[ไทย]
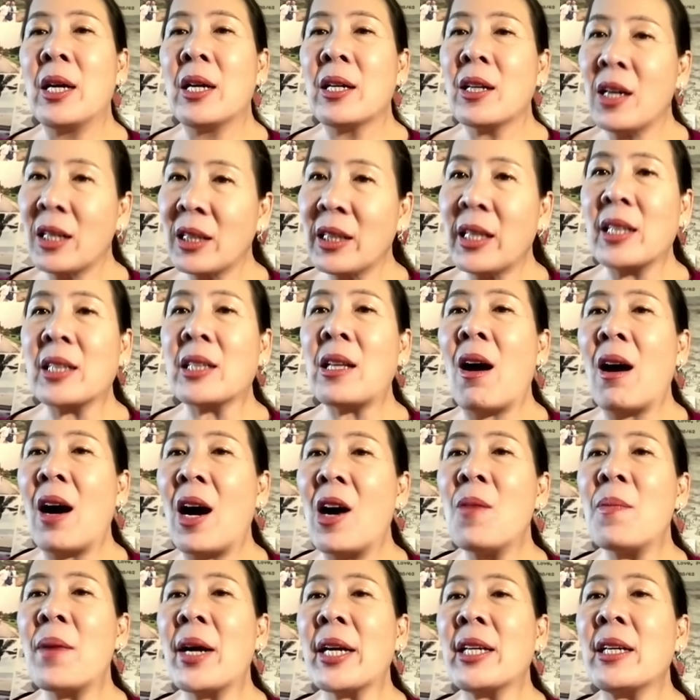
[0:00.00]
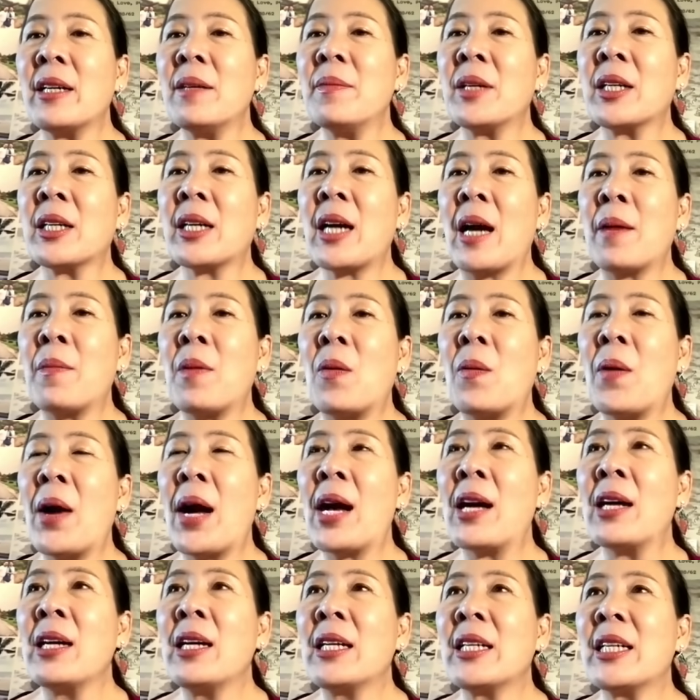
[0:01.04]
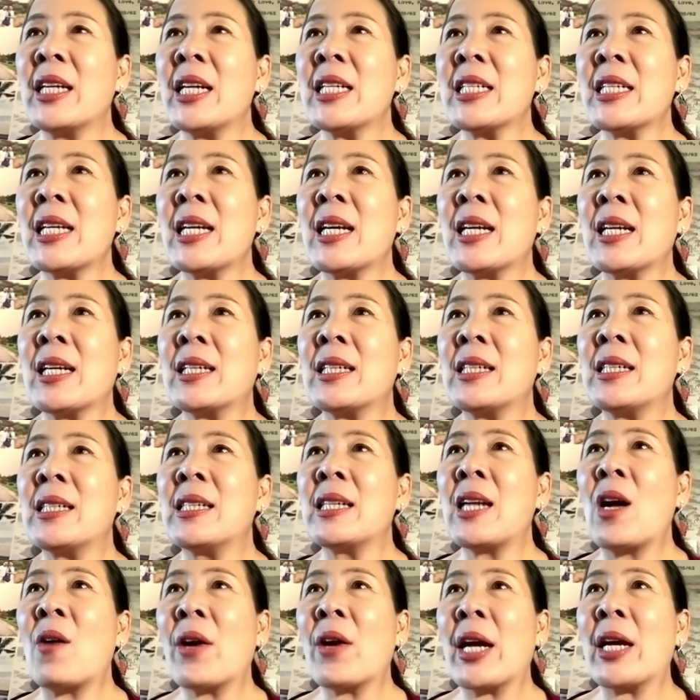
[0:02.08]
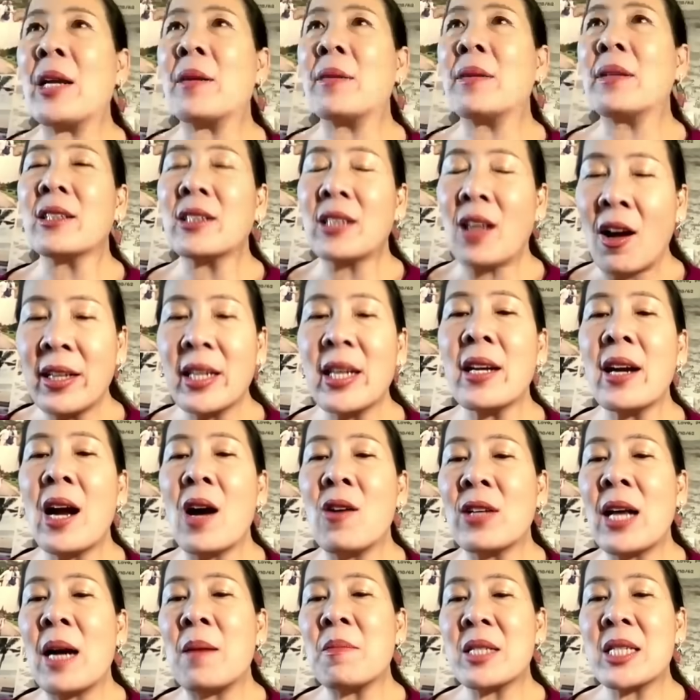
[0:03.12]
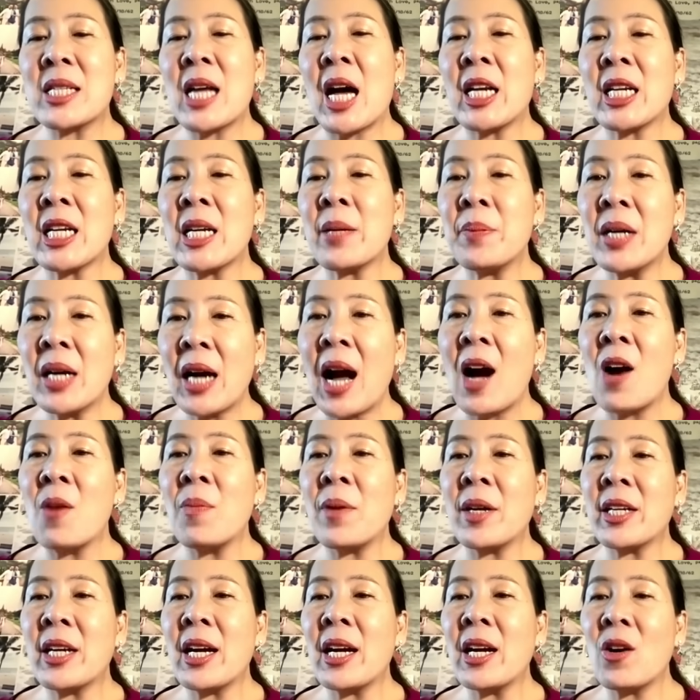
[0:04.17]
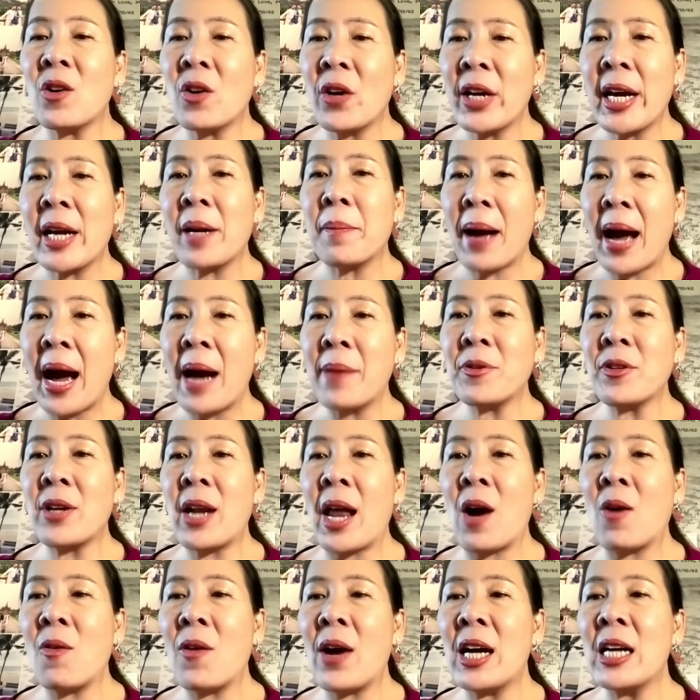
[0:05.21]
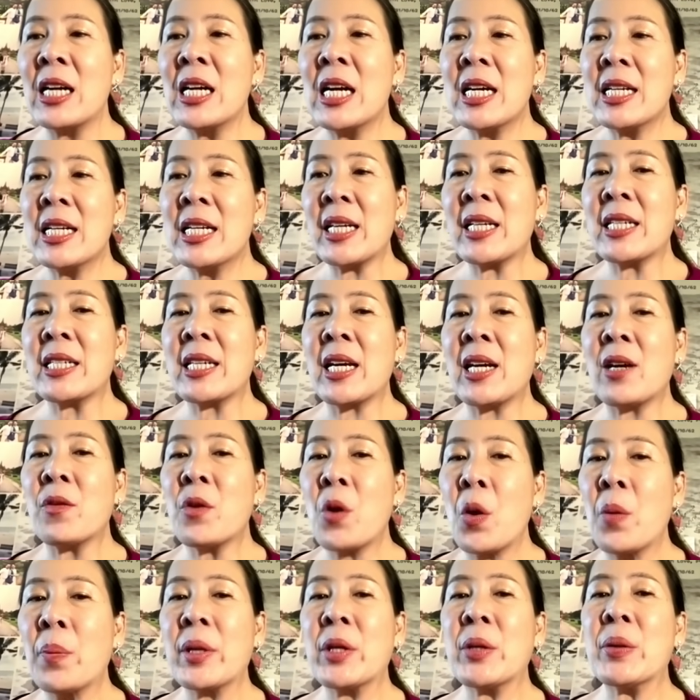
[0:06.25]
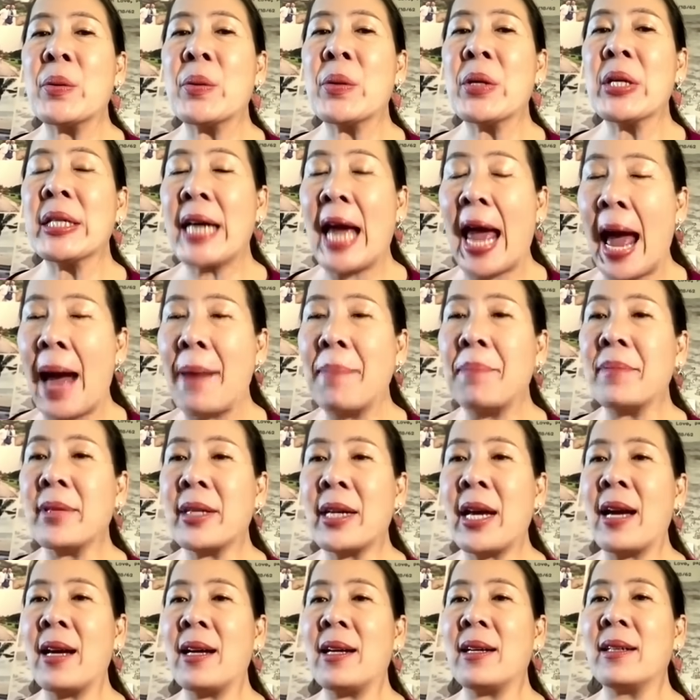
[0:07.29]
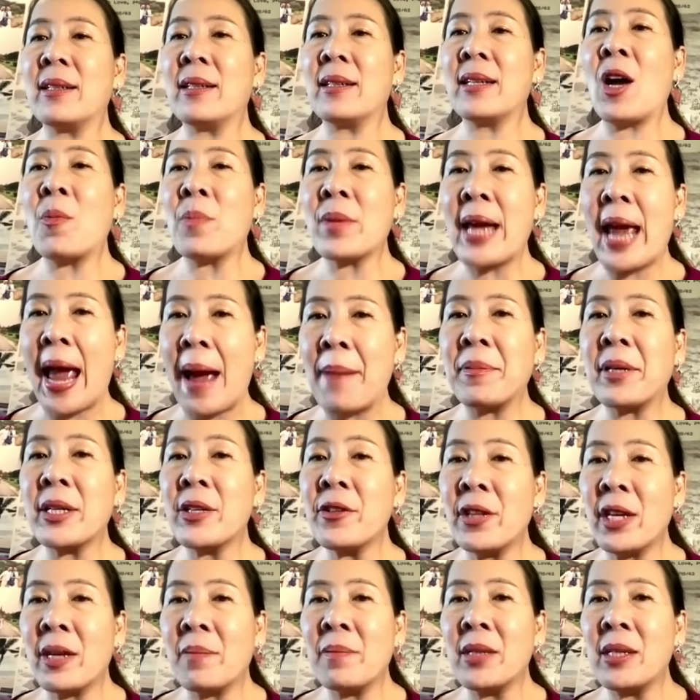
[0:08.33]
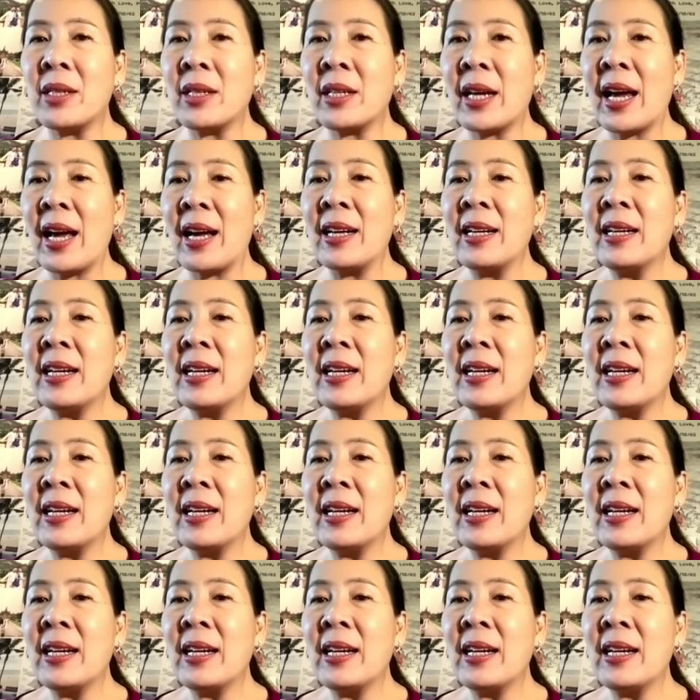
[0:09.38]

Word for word: ก็ติดต่อเข้ามาเยอะเหมือนกันบอกว่าที่จริงคือเราเห็นตอนที่เราทำสตูดี้เพื่อเข้าไปเนี้ยเราก็เห็นภาพอยู่แล้วว่า จริงๆโรบิน h ู o หรือแอปเนี้ยเรามีแอปนี้อยู่ในมือเนี้ย